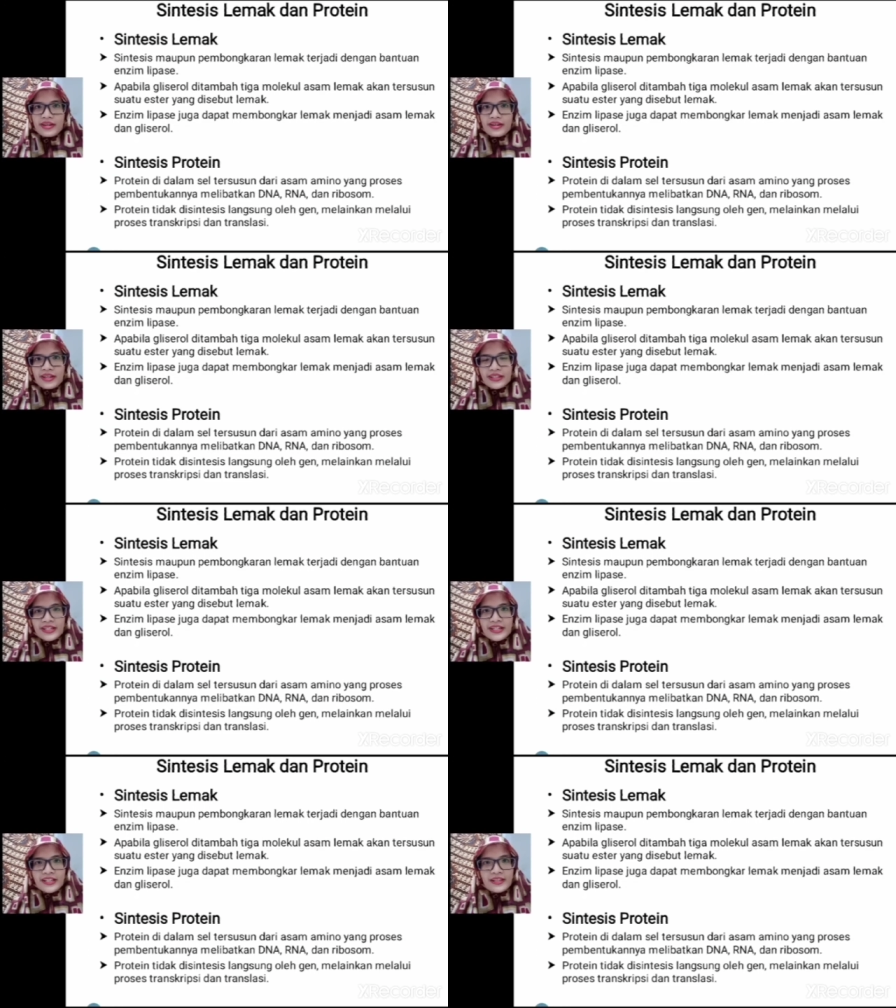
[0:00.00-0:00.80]
yang
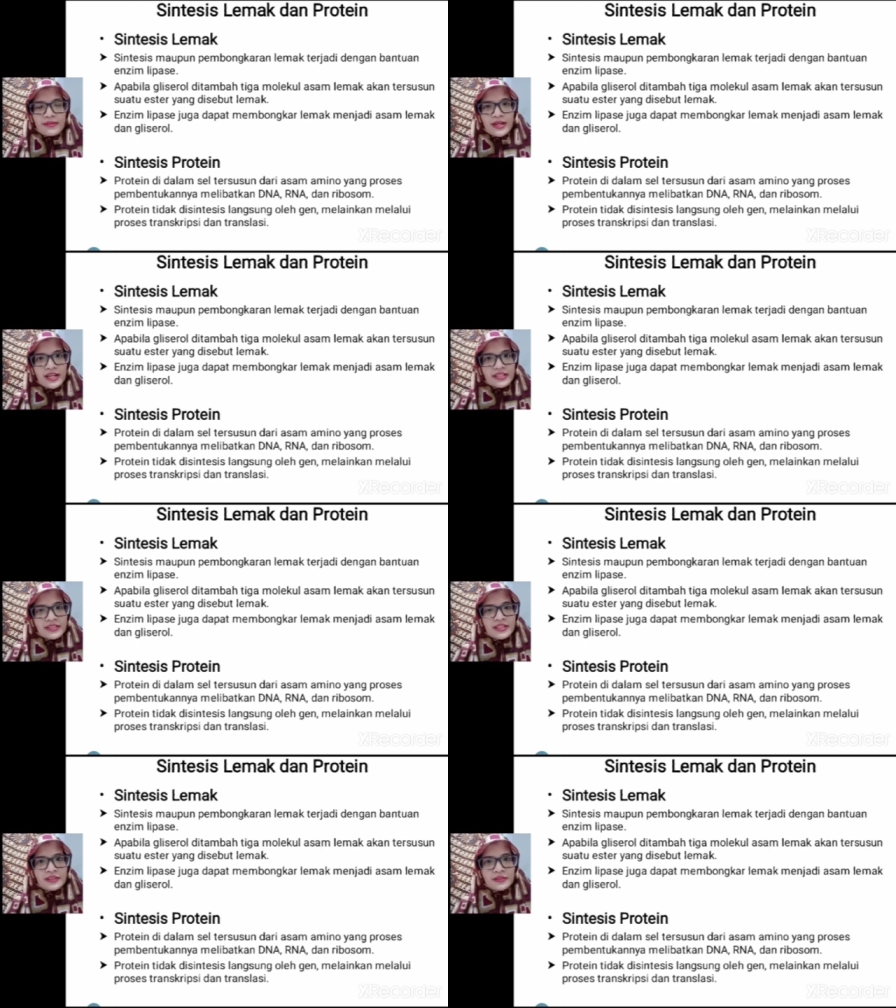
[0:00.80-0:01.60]
tadi kita
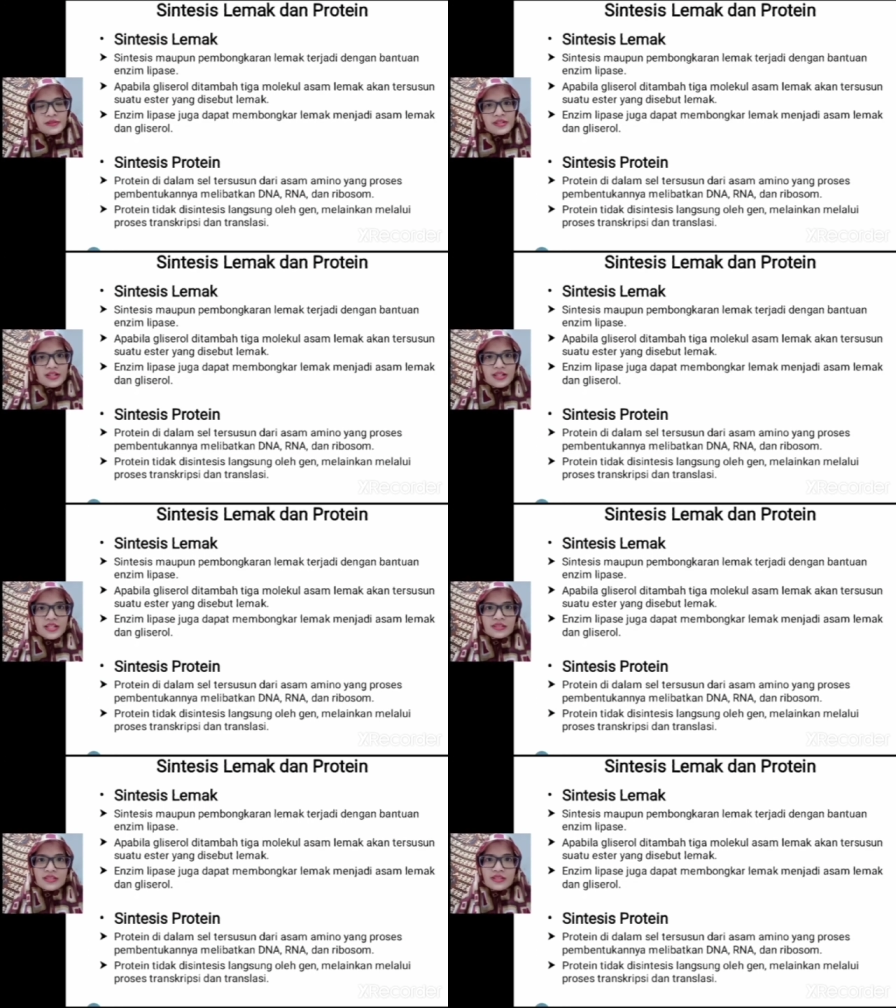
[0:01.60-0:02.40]
bahas itu adalah
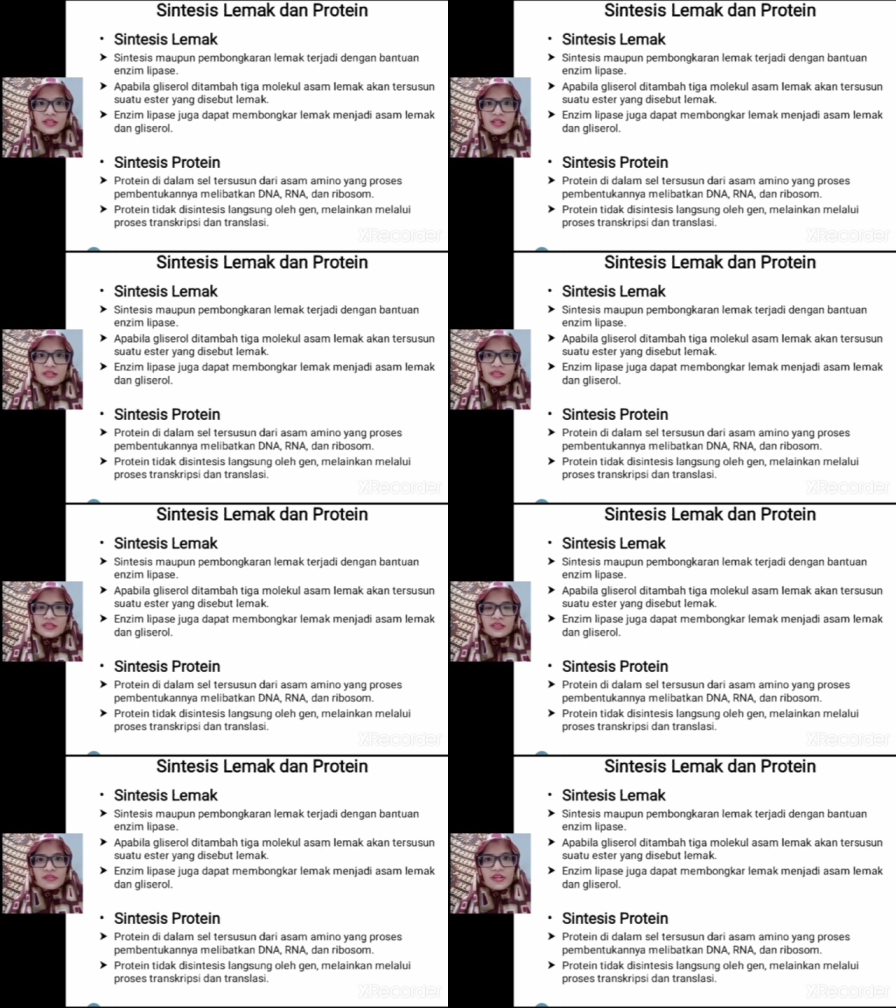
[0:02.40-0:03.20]

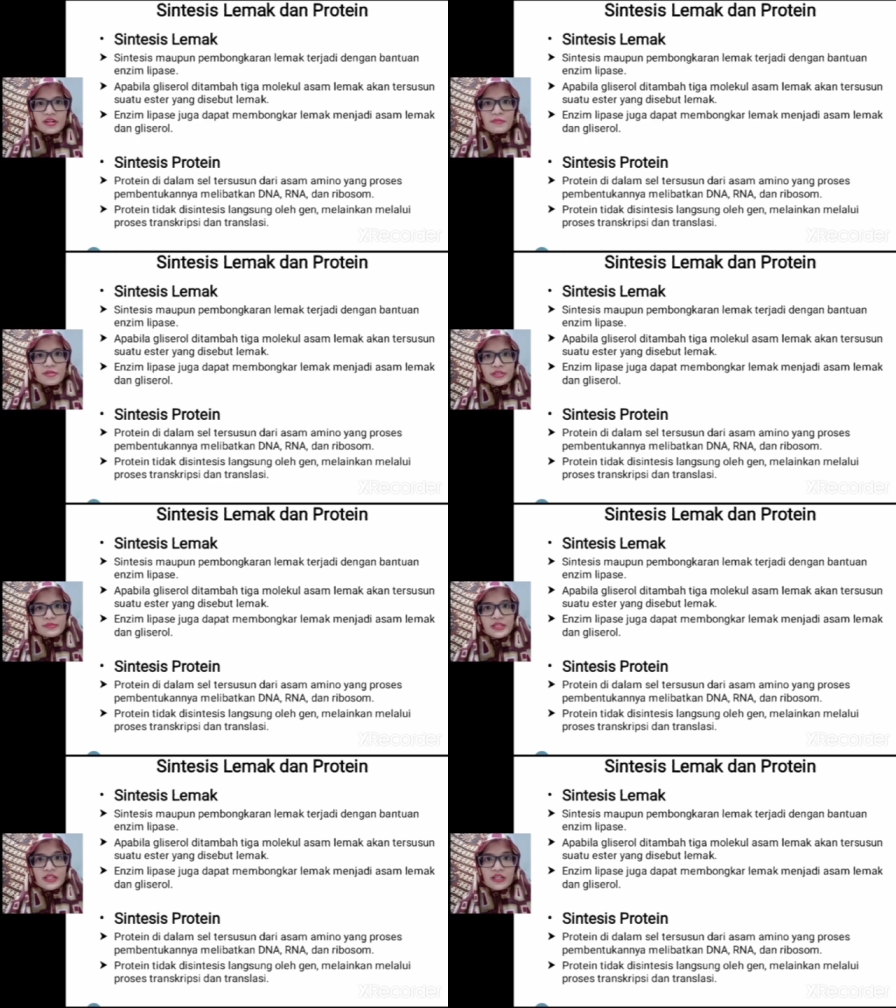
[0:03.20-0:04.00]
sintesis atau
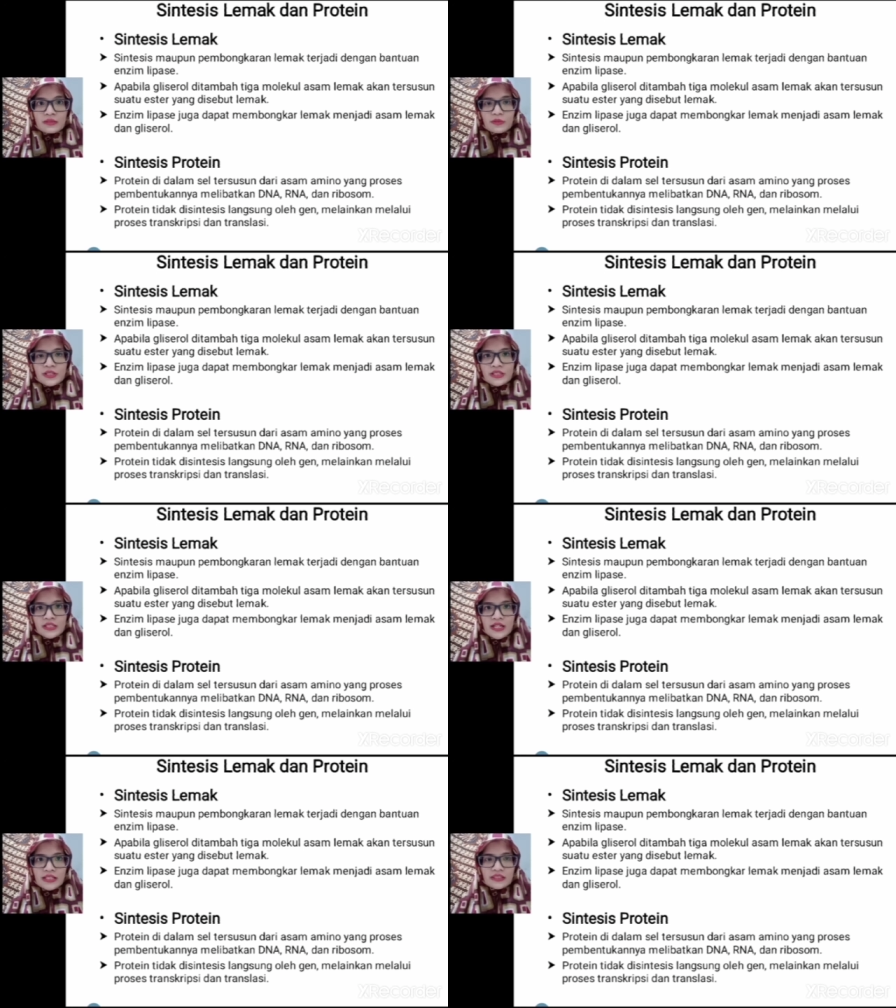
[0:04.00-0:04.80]
anabolismenya
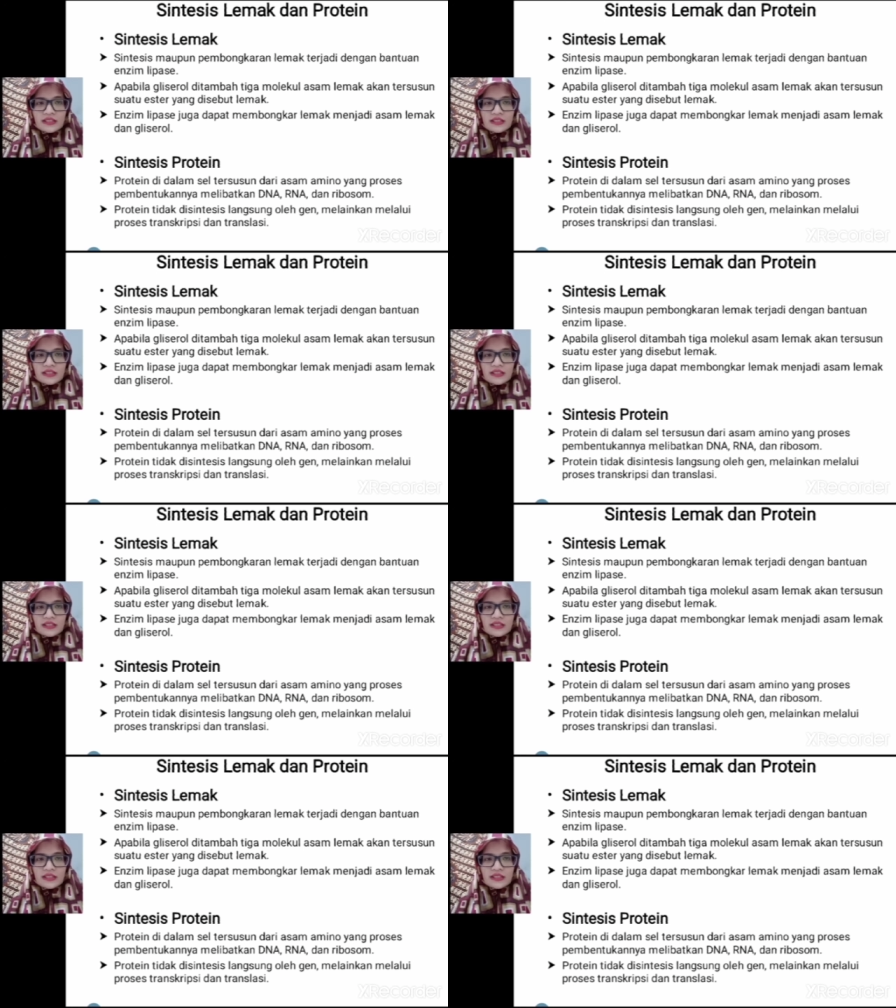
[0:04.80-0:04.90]
karbohidrat.